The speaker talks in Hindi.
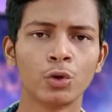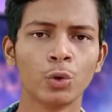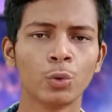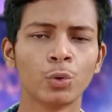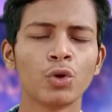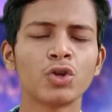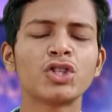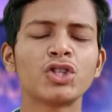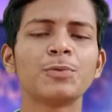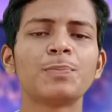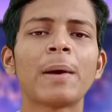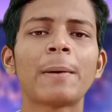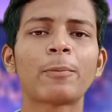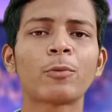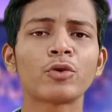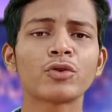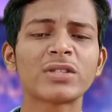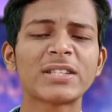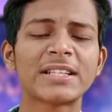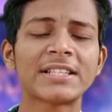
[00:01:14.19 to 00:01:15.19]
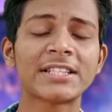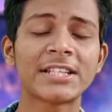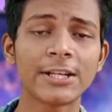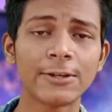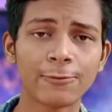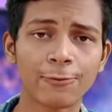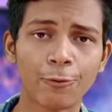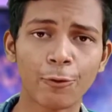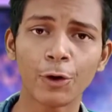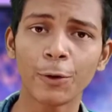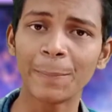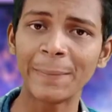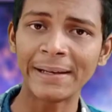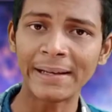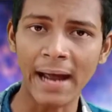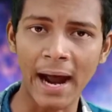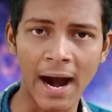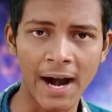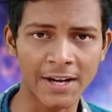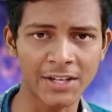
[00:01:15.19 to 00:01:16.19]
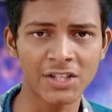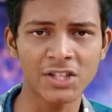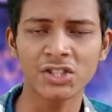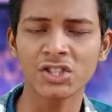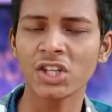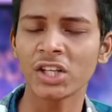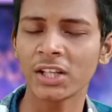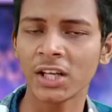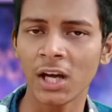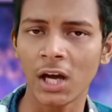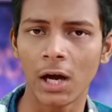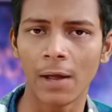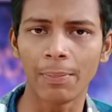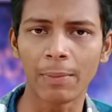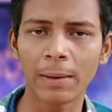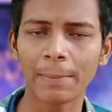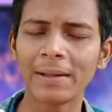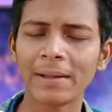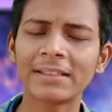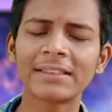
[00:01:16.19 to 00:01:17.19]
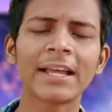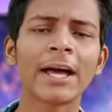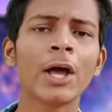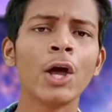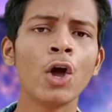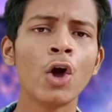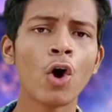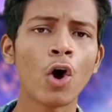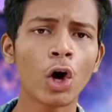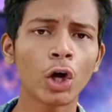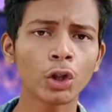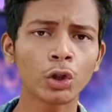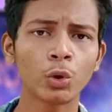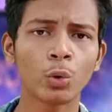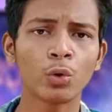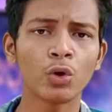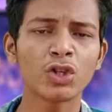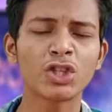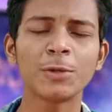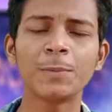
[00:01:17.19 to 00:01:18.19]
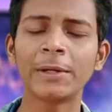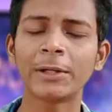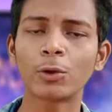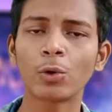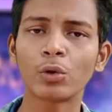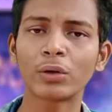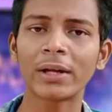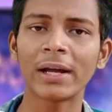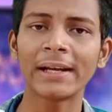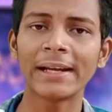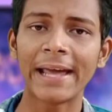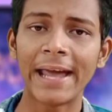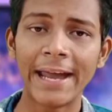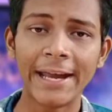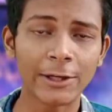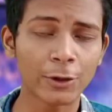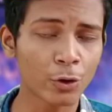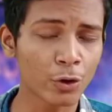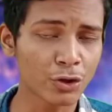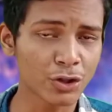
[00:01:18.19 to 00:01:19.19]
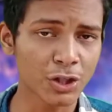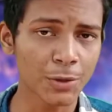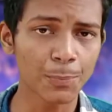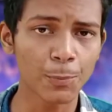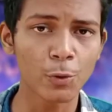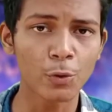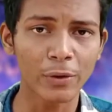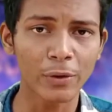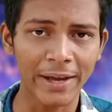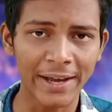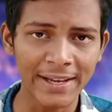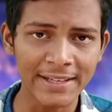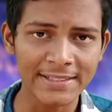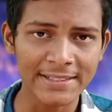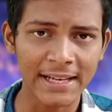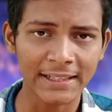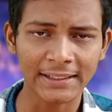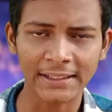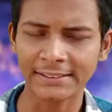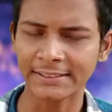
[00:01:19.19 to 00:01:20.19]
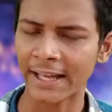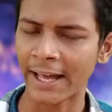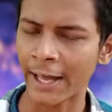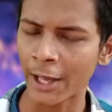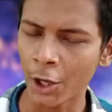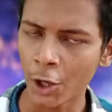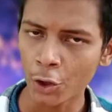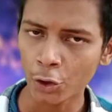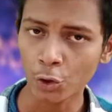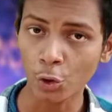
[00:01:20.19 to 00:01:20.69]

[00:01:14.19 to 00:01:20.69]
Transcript: दोनों चिप आपको सिक्सटी फोर बीट आर्किटेक्चर के अंदर मिलता है और दोनों चिप ही टोटल एट कोर सी के साथ आता है